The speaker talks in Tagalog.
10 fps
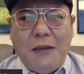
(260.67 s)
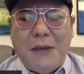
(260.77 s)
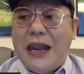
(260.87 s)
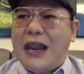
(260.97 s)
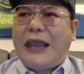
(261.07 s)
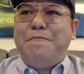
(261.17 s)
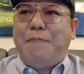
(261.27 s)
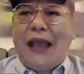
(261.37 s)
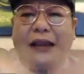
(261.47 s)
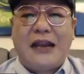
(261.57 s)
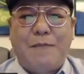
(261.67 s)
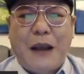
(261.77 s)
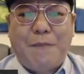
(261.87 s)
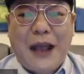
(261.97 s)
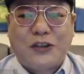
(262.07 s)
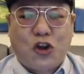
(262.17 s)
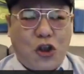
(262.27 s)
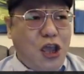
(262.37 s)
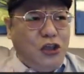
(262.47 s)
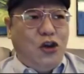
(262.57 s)
malalaking pera na
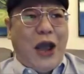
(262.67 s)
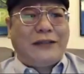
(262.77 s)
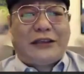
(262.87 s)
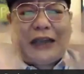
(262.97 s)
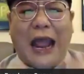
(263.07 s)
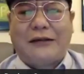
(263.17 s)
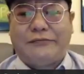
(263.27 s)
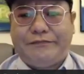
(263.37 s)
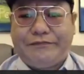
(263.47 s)
pagpasok, you attract